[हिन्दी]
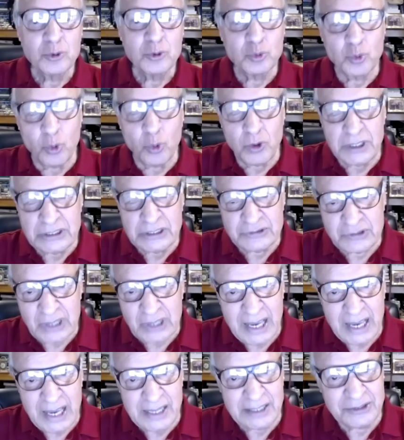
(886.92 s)
तो
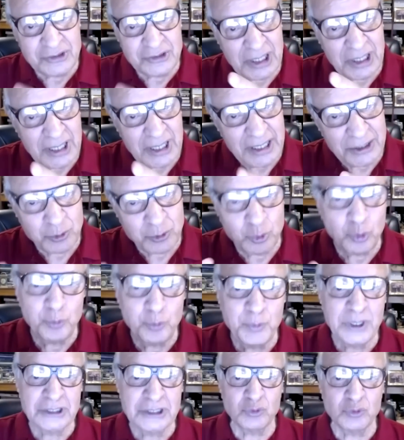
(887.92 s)
इसराइल इज किलिंग टू
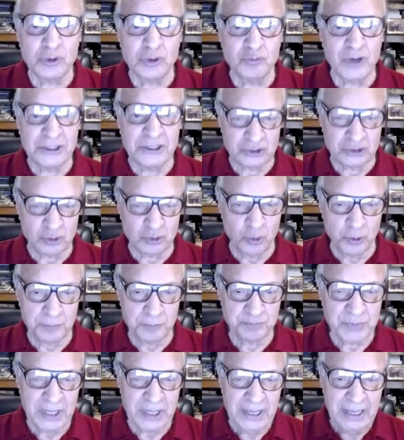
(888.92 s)
बर्ड्स विद वन
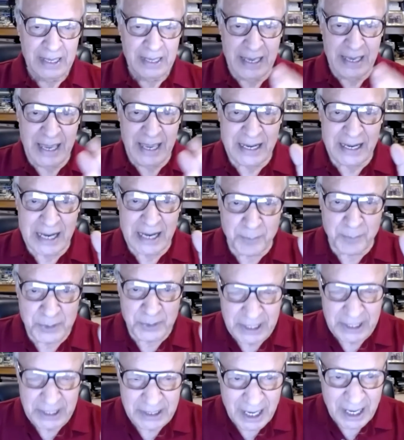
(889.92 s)
स्टोन एक
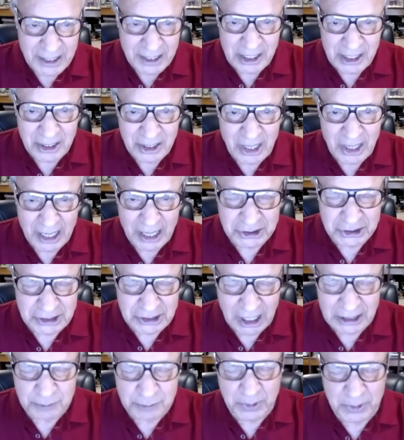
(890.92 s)
अमेरिका की
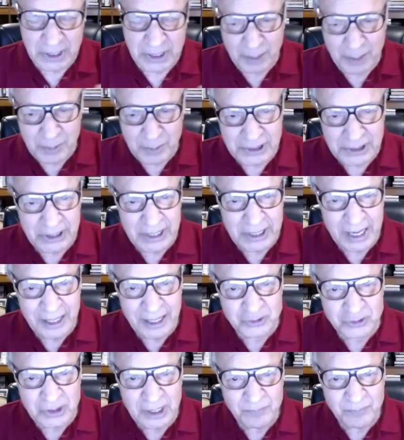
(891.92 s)
ख्वाहिशात पर अमल किया है
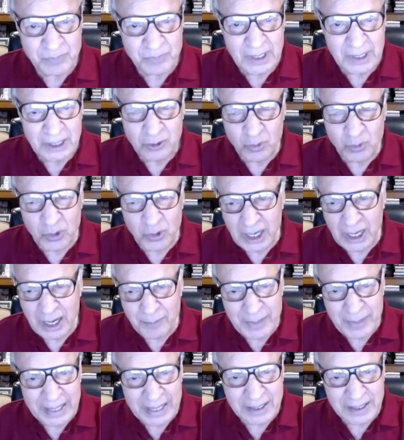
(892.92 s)
उसने क्योंकि
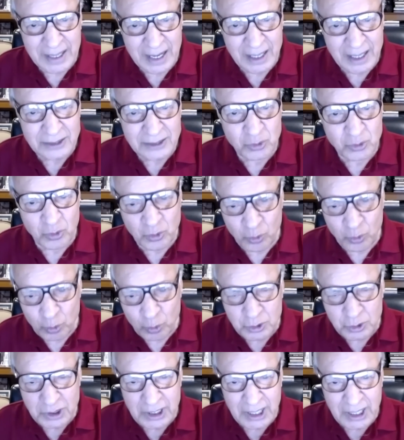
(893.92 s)
अमेरिका जो
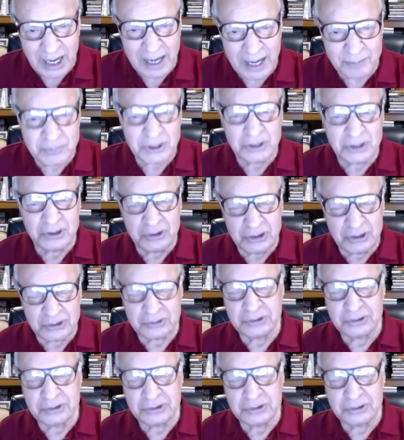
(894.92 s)
खुद नहीं काम जिस